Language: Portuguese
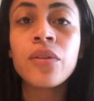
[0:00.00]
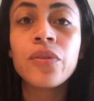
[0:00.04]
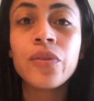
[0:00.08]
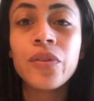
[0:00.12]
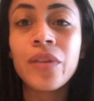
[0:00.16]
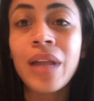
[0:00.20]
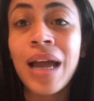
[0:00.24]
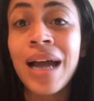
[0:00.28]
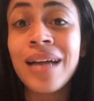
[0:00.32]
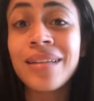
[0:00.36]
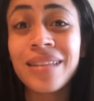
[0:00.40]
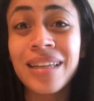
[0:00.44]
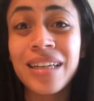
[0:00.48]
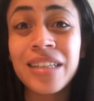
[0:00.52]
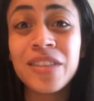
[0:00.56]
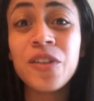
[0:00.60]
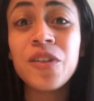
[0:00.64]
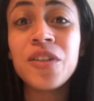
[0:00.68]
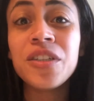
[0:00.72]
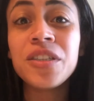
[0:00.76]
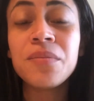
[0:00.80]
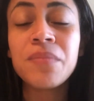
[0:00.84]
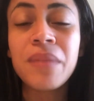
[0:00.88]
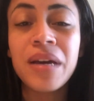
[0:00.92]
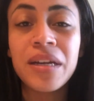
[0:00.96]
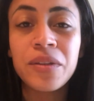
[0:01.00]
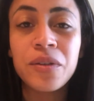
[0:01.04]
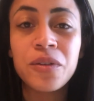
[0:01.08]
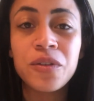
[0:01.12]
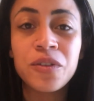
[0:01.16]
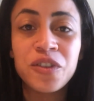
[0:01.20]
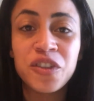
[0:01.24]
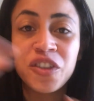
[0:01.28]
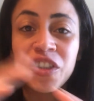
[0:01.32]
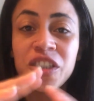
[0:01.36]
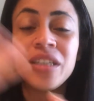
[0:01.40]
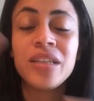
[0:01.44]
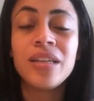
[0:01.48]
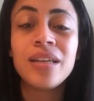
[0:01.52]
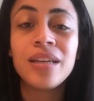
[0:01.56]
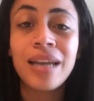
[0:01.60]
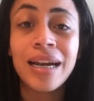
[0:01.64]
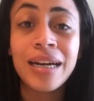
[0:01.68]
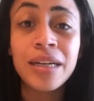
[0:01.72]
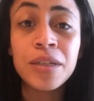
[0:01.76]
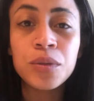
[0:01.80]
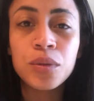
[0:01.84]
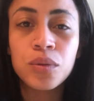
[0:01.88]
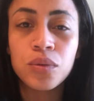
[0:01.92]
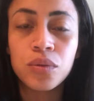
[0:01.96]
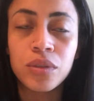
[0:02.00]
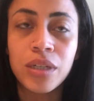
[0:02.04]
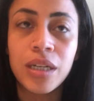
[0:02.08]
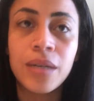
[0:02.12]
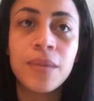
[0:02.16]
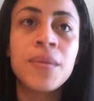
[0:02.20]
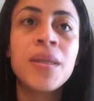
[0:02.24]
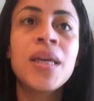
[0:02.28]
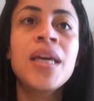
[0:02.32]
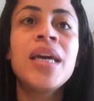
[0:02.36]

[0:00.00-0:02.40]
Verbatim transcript: até 2 metros de largura.